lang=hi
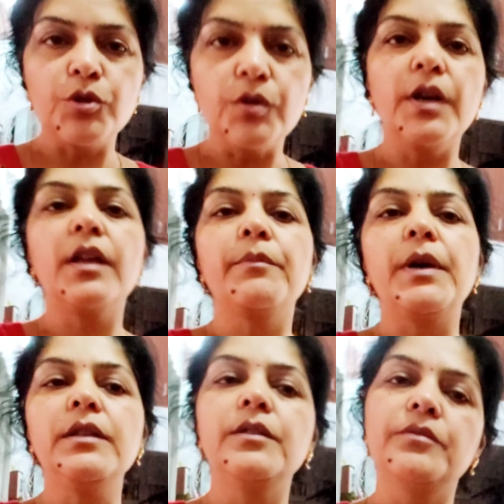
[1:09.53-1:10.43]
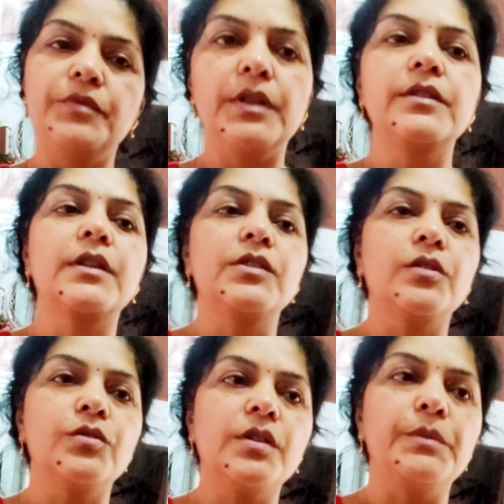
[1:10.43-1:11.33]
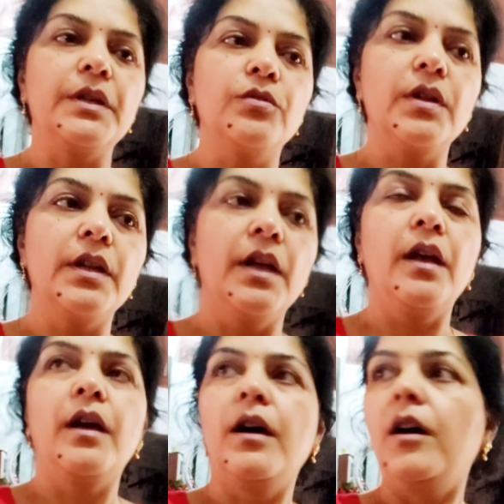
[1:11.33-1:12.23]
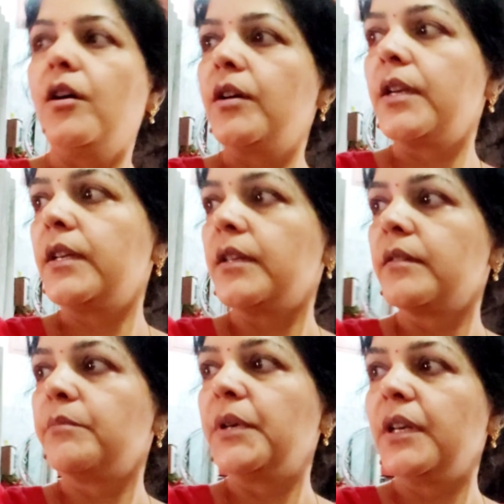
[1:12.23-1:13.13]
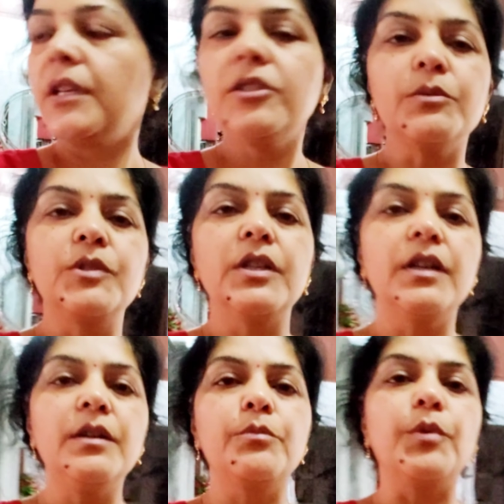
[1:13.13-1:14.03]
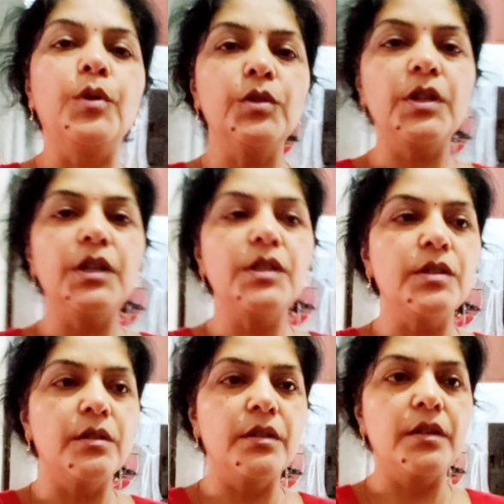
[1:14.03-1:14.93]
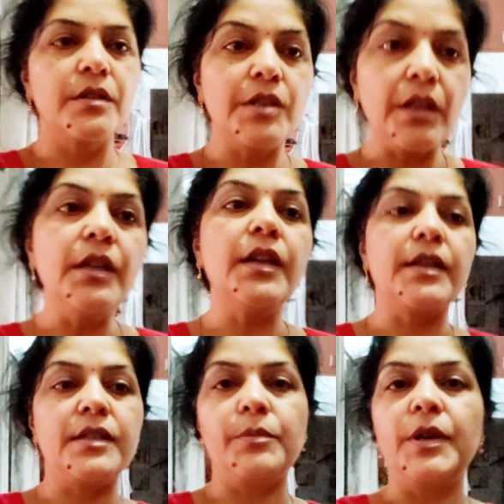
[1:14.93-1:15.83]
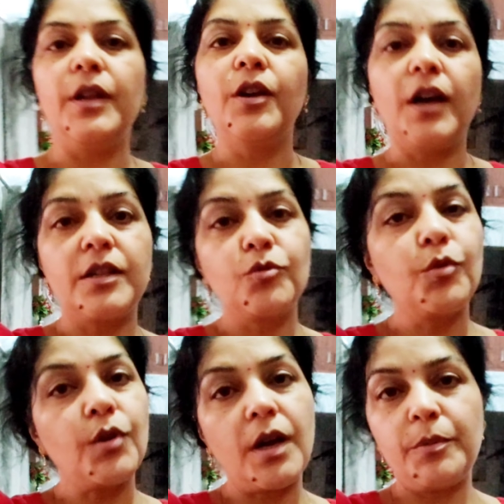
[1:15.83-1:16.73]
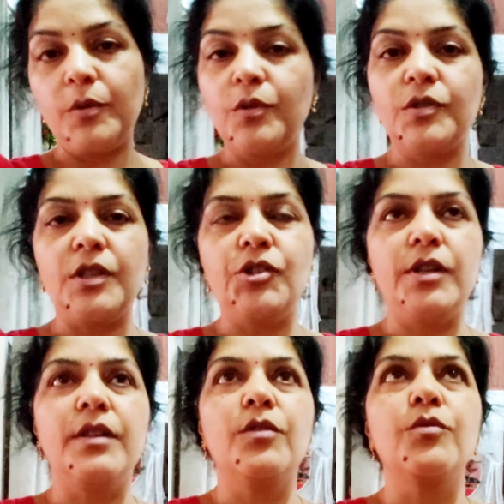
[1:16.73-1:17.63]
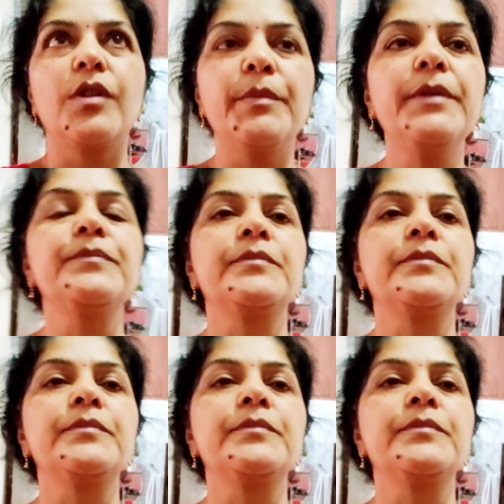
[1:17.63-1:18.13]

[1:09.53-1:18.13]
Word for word: छोकने के बाद फिर किचन को समेटूंगी और भिंडी की सब्जी है ना बहुत ही जल्दी कैसे बने आज वो आप लोगों के साथ शेयर करूंगी मैं